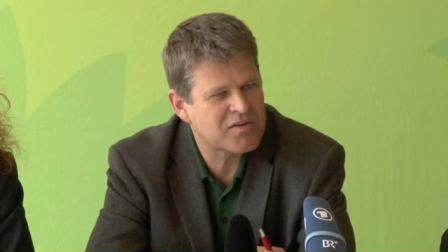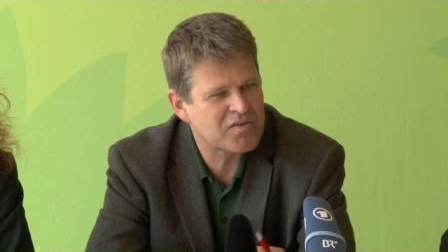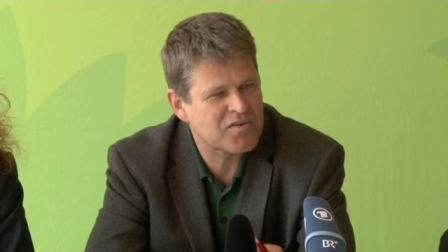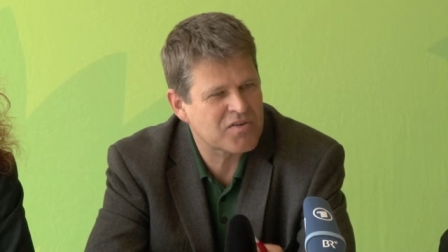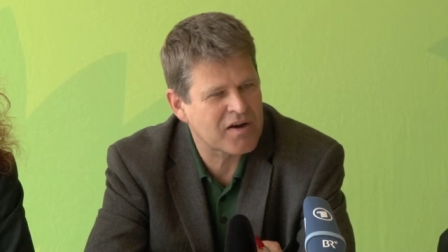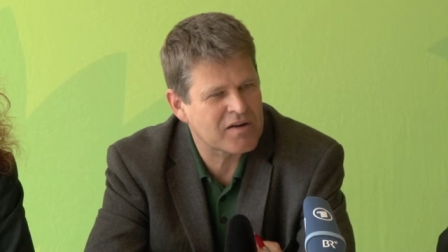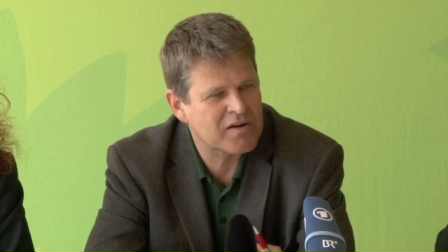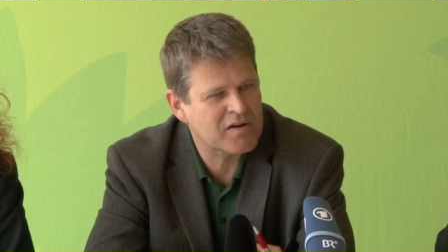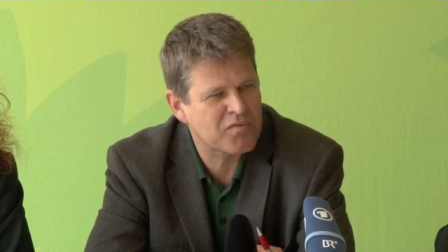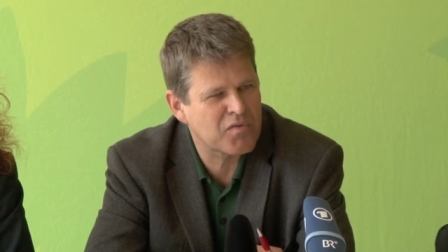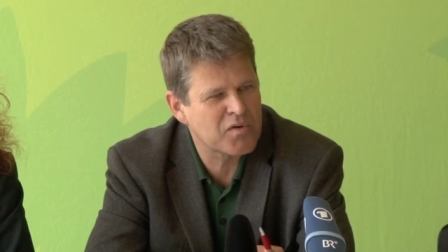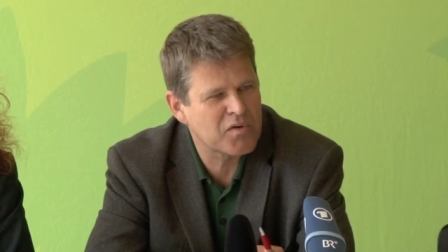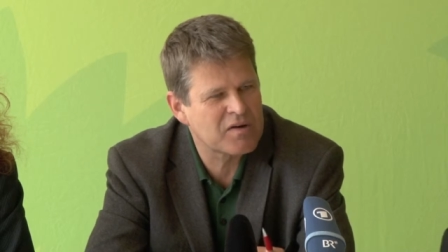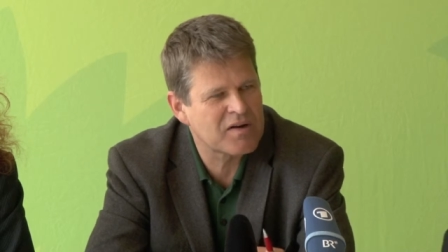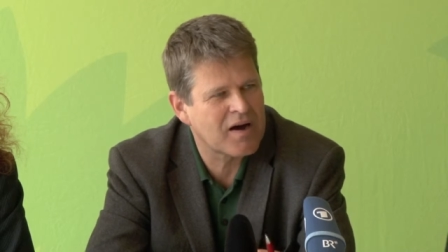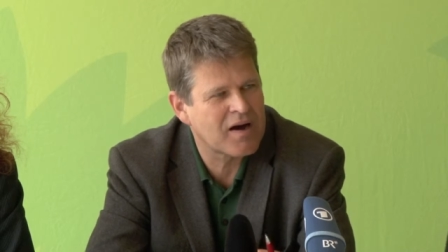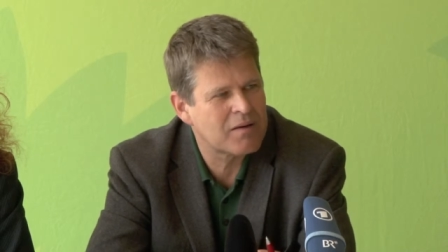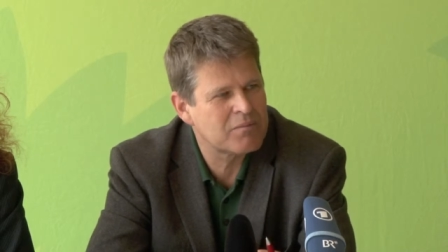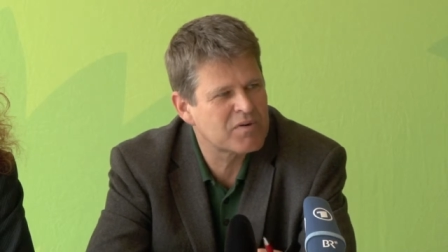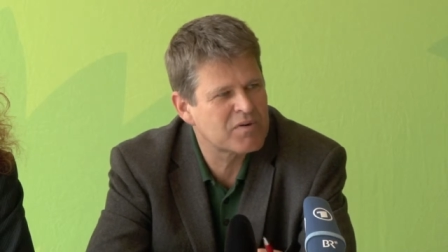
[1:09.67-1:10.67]
die
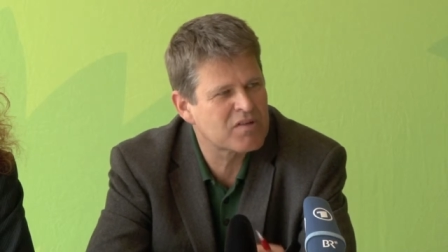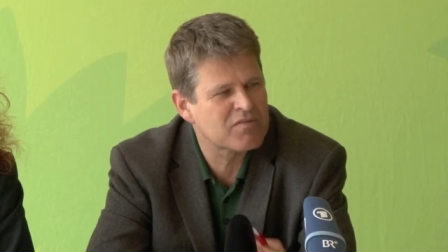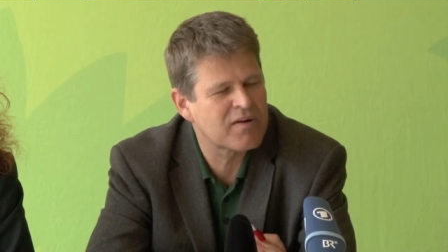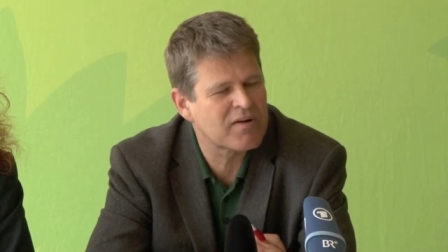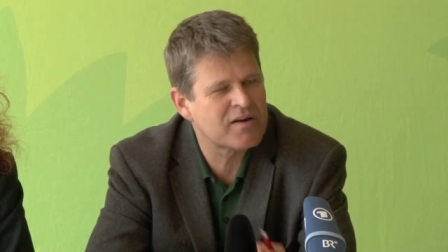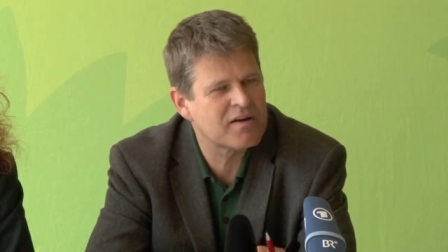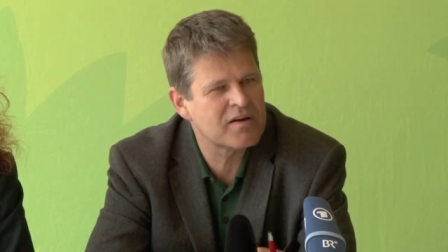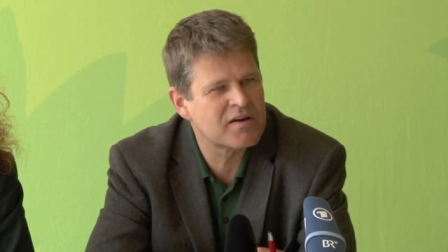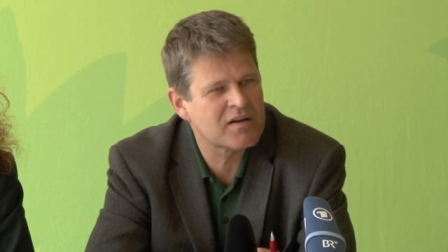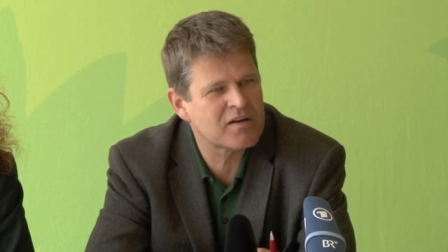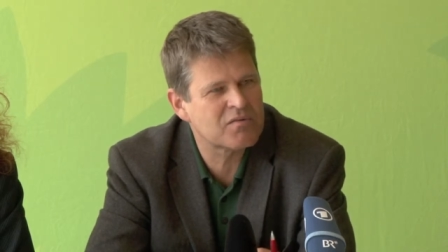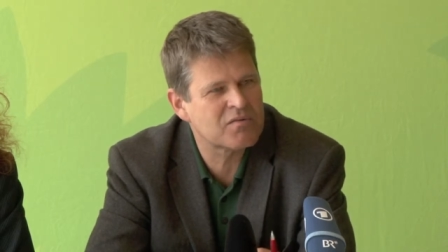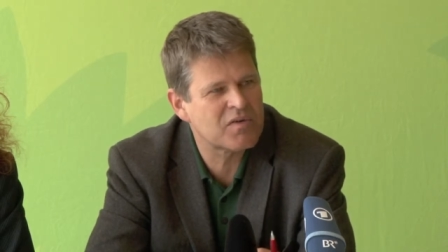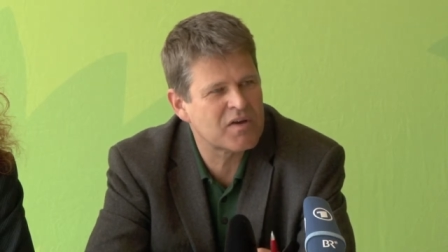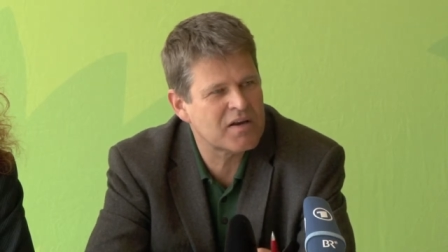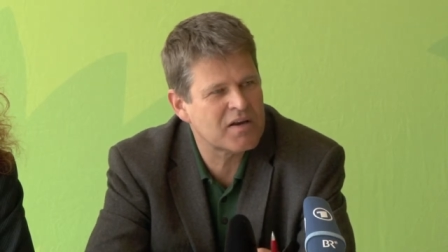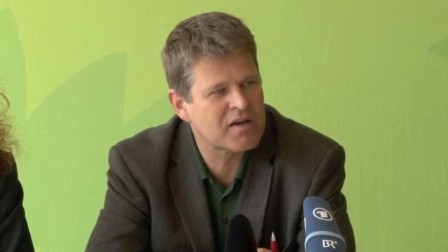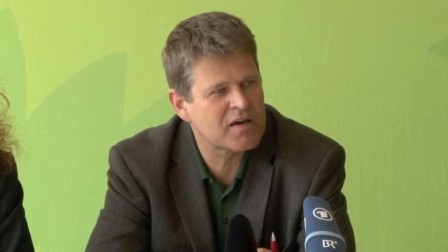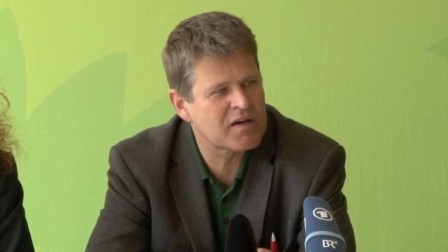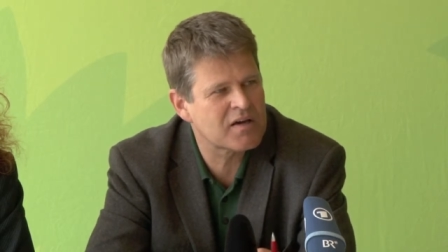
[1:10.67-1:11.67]
stattgefunden haben, und es waren ja nicht
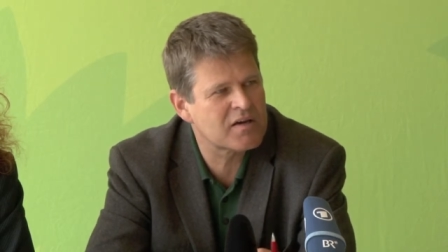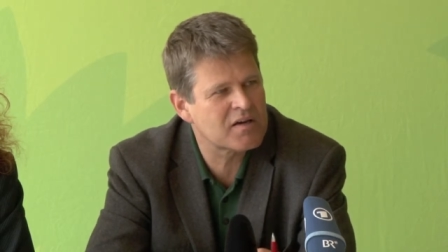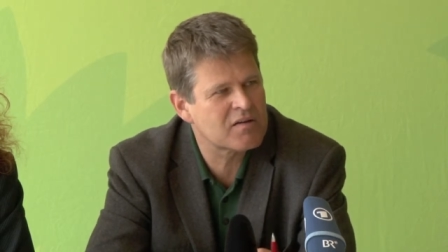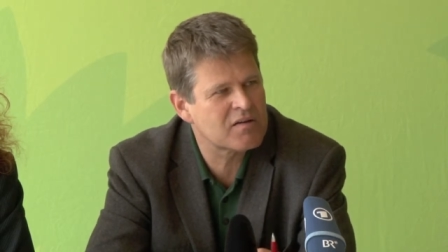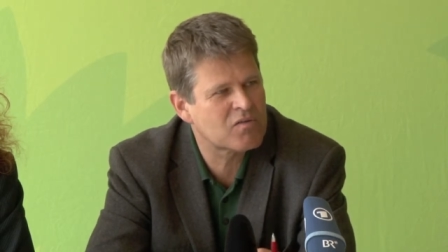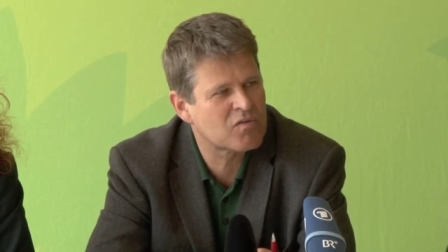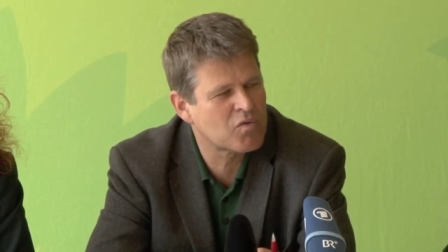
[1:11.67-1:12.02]
wenige,